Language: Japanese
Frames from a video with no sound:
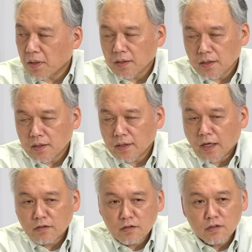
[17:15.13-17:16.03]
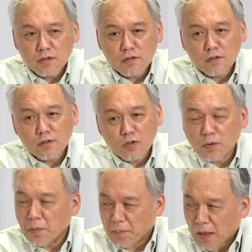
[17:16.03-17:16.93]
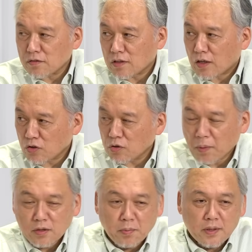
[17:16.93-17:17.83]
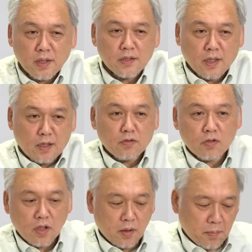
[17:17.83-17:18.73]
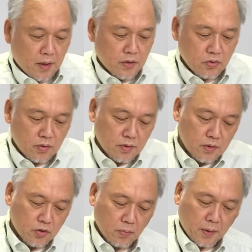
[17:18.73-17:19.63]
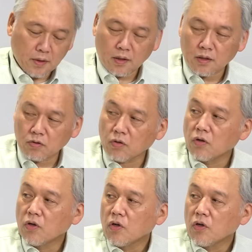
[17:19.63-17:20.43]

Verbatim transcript: まあ逆の意味もあるんだけど、まあアドバンテージがあるので、まあ一応バッテリーの